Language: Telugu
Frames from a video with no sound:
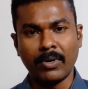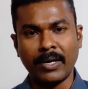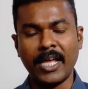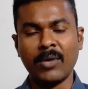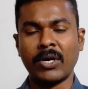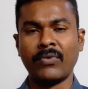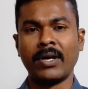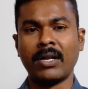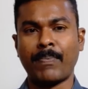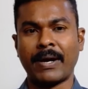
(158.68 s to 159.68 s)

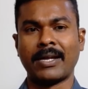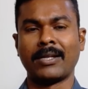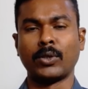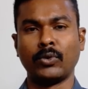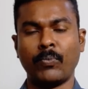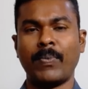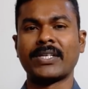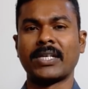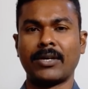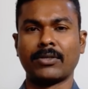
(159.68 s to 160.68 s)
లేనిపోయినటువంటి పదాలతో
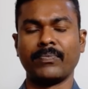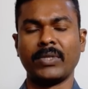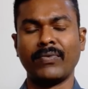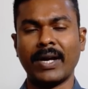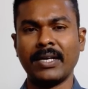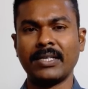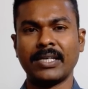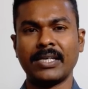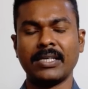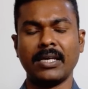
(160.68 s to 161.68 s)
దుర్భాషలు ఆడటం ఇవన్నీ
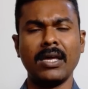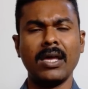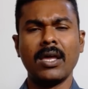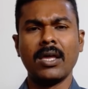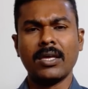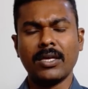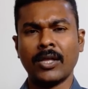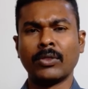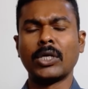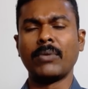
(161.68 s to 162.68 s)
చేసి
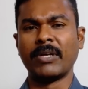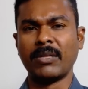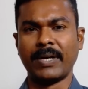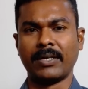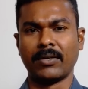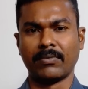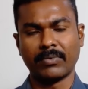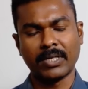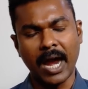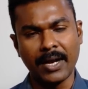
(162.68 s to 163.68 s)
ఎంతో ఇబ్బంది పెట్టారు
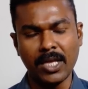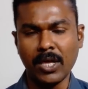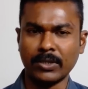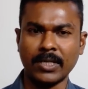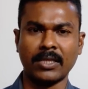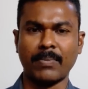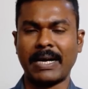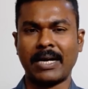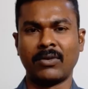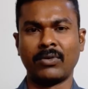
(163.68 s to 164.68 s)
కానీ ఈరోజు అంతా
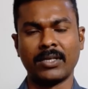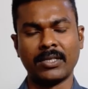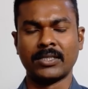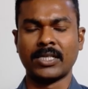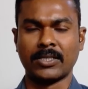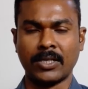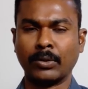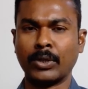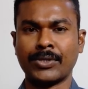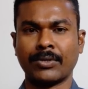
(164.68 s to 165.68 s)
బాగానే ఉన్నారు దానికి చాలా
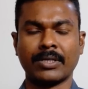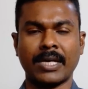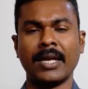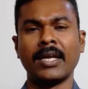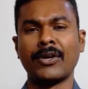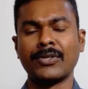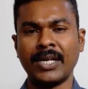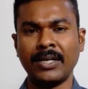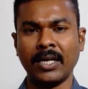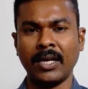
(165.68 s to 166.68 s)
సంతోషం కానీ ఆ రోజు
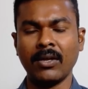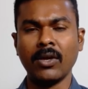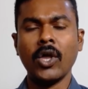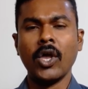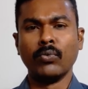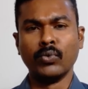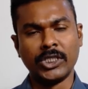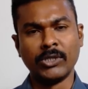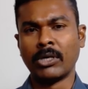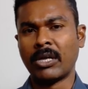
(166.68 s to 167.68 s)
ఏంటి
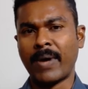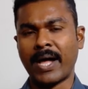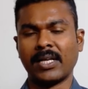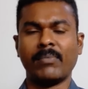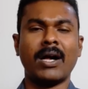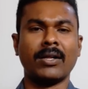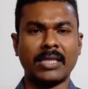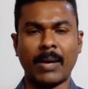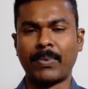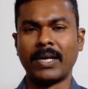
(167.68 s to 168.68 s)
ఉద్యమంలో భాగంగా మాకు
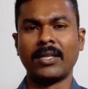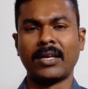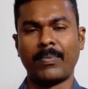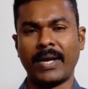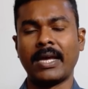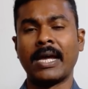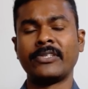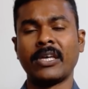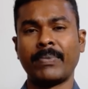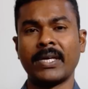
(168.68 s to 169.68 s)
తప్పలేదురా బై అని
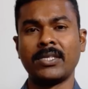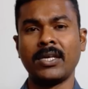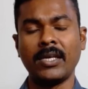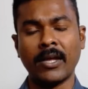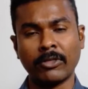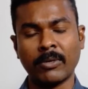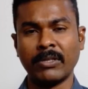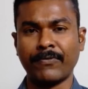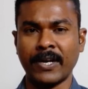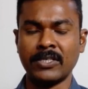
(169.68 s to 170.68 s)
చెప్పేసి ఎంతమంది
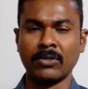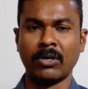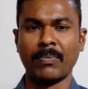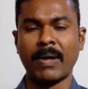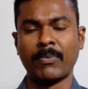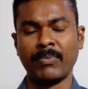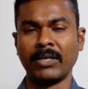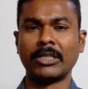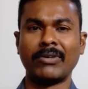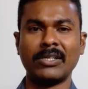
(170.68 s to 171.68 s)
ఫ్రెండ్స్ని కూడా పాపం
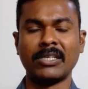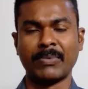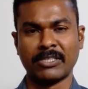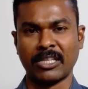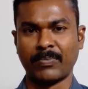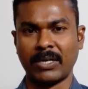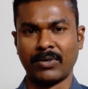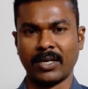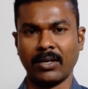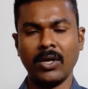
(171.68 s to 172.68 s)
మిగతా వాళ్ళు చెప్పిన సందర్భాలు
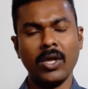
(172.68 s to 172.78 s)
ఉన్నాయి